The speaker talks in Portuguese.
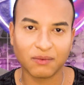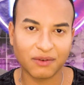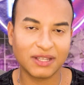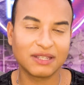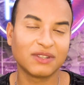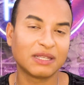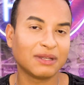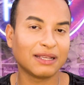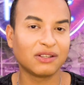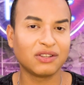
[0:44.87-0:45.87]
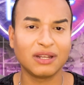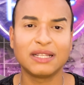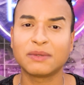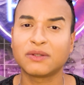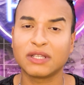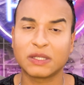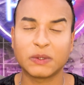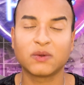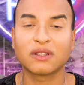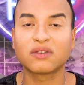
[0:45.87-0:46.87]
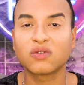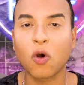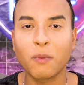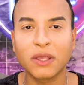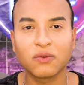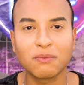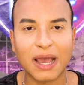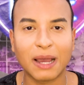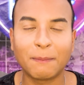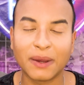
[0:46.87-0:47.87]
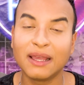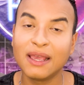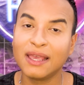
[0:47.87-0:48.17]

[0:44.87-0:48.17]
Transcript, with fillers: Uma vez que você mandar o seu dinheiro, eles, as pessoas somem do mapa.